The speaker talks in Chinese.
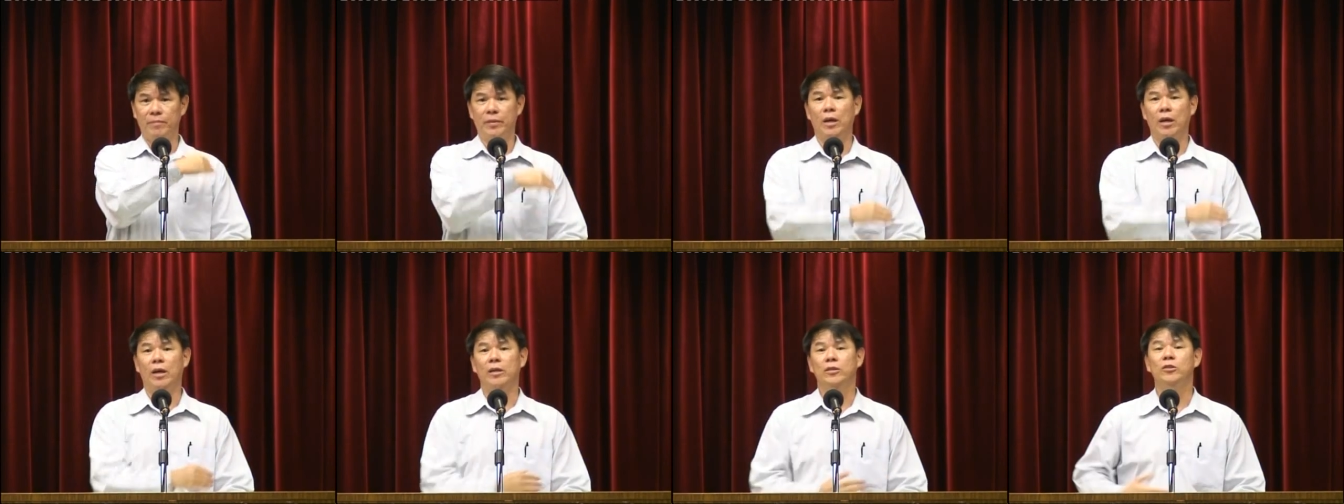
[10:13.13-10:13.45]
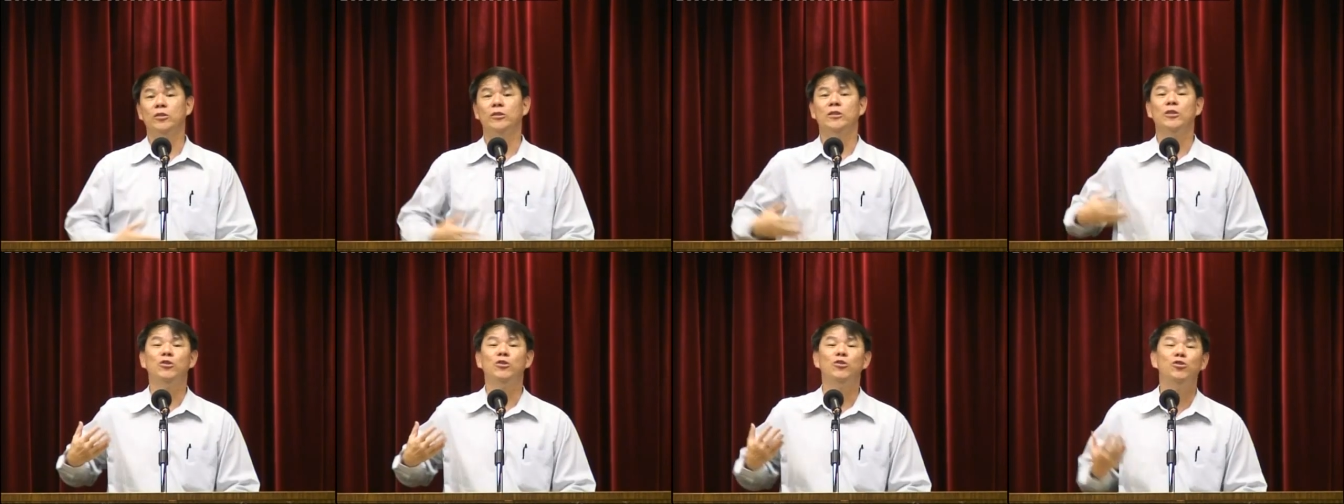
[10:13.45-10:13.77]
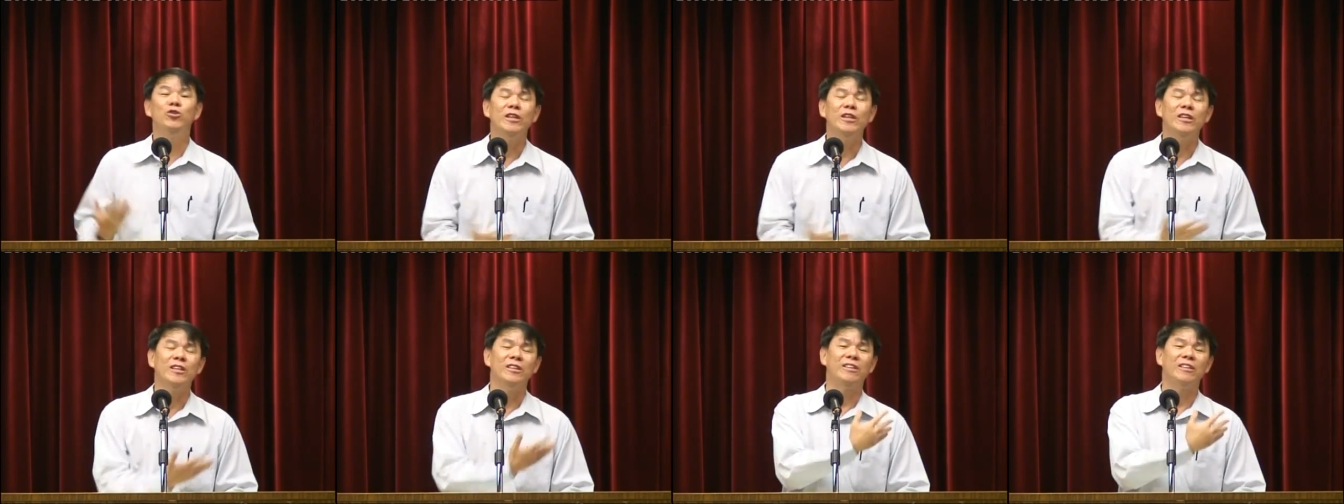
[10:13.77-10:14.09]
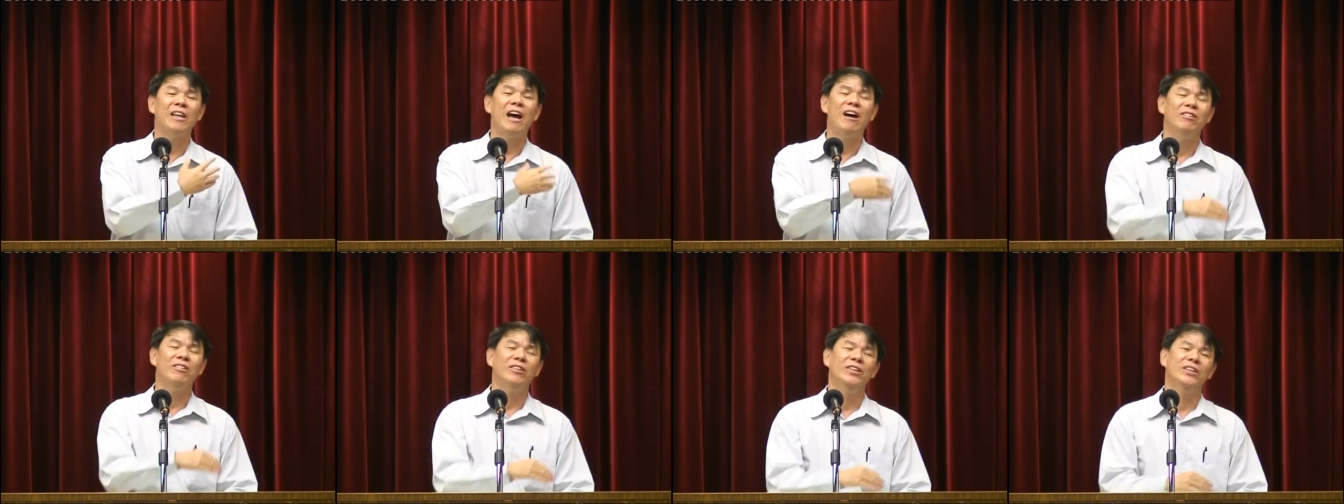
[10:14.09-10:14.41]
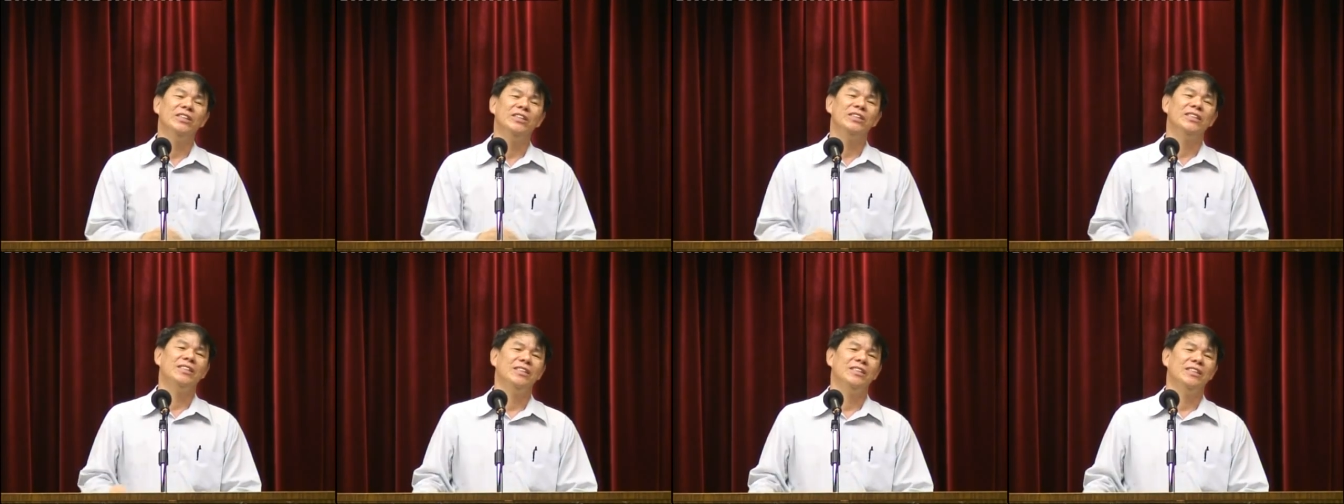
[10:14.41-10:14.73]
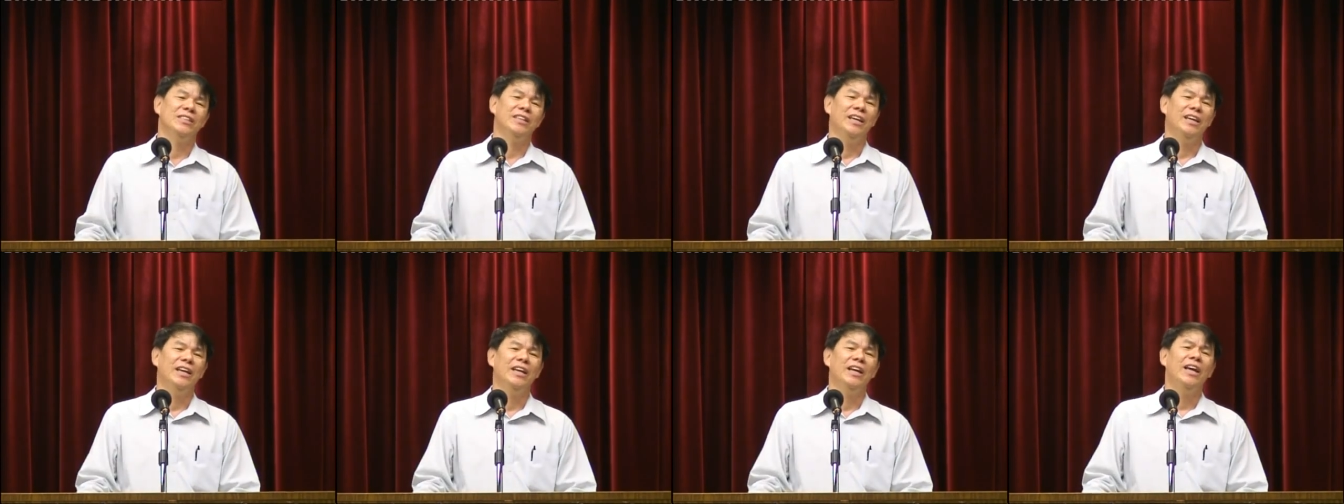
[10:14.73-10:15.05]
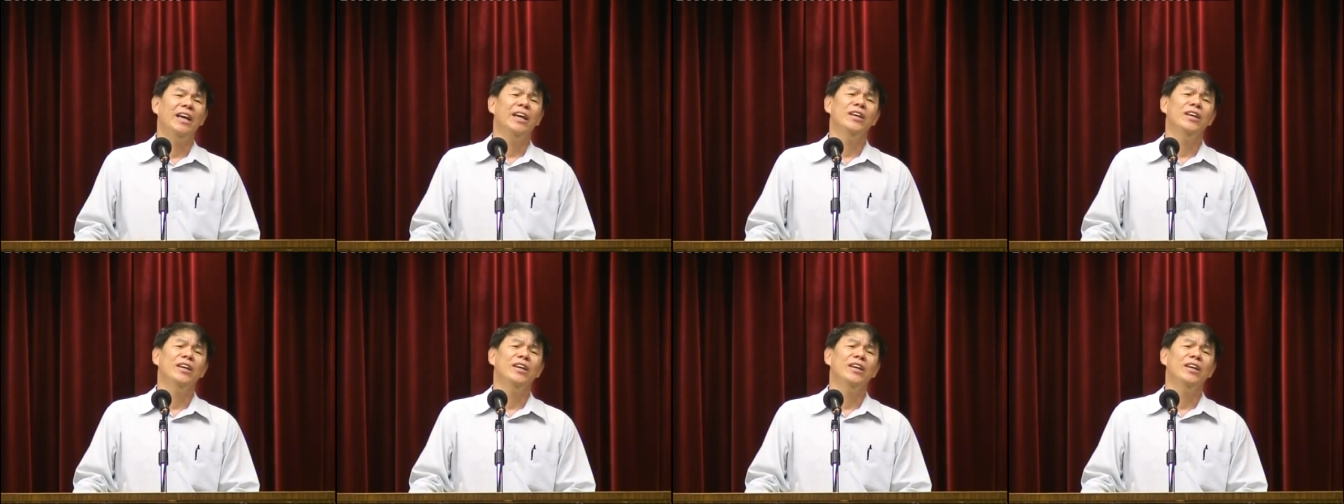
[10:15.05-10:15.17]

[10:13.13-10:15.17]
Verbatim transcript: 啊，就是殉道而死的。